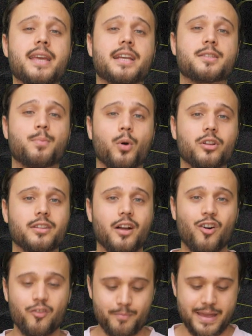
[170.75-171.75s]
6 Punkten
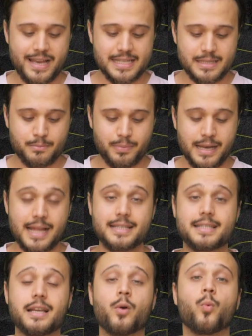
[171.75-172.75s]
auf dem ersten
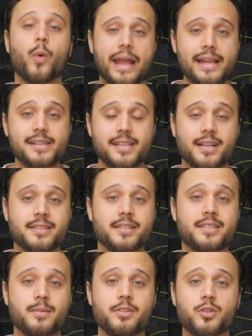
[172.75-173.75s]
Platz. Äh, Wales hat
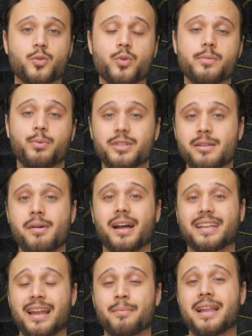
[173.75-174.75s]
äh, ziemlich gute Punkte
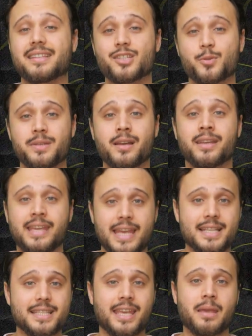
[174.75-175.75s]
gemacht, denn am letzten Spieltag
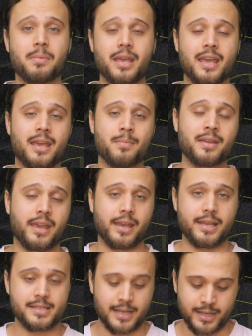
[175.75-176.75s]
geht es äh, eben
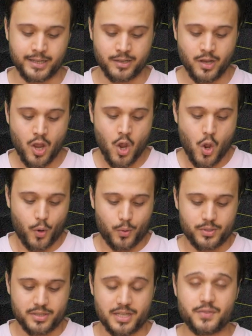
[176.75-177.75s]
gegen Italien.
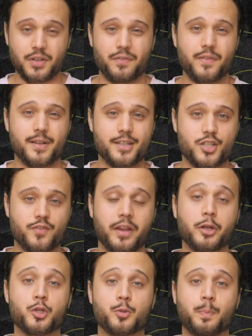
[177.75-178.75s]
Und das wird auf jeden Fall das
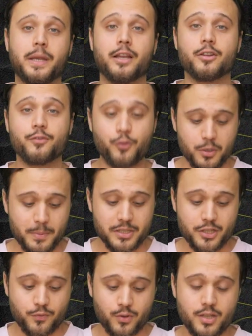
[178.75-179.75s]
schwere Spiel. Würde mich
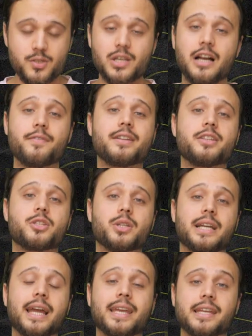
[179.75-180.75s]
nicht wundern sogar, wenn die
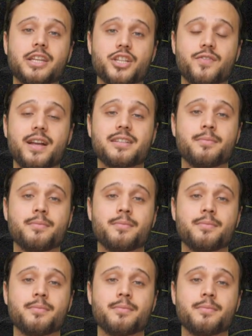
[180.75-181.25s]
Türkei gegen die Schweiz